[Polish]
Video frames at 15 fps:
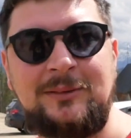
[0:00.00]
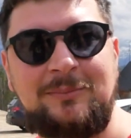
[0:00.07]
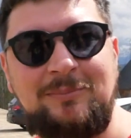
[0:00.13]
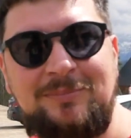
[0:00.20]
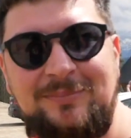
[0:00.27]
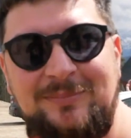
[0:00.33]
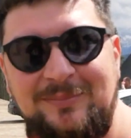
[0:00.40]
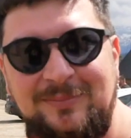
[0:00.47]

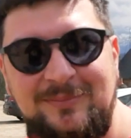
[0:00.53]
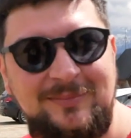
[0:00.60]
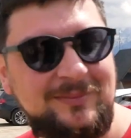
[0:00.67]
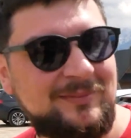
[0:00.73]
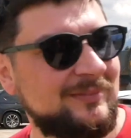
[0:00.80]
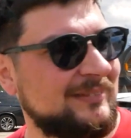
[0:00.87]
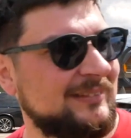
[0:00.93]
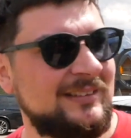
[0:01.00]
Dzięki, dzięki
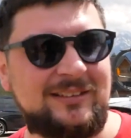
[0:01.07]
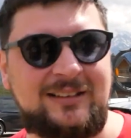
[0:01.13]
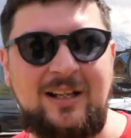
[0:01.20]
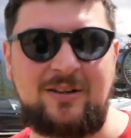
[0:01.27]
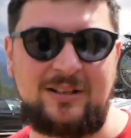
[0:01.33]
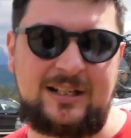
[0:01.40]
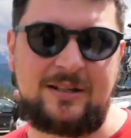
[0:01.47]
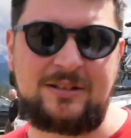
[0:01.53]
nie?
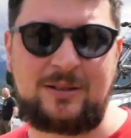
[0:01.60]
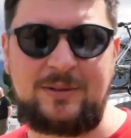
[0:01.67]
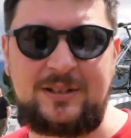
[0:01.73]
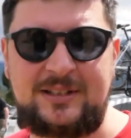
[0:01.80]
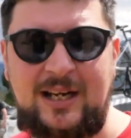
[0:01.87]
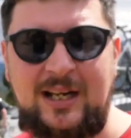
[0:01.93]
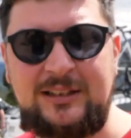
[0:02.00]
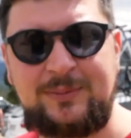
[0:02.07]
Tylko nie wiem, czemu
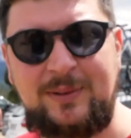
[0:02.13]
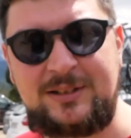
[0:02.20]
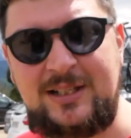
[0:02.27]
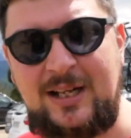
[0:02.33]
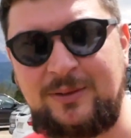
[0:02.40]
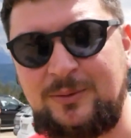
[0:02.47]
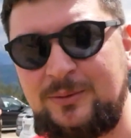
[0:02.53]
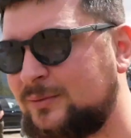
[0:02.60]
nie zjechaliśmy aż
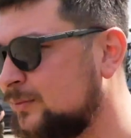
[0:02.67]
na dół.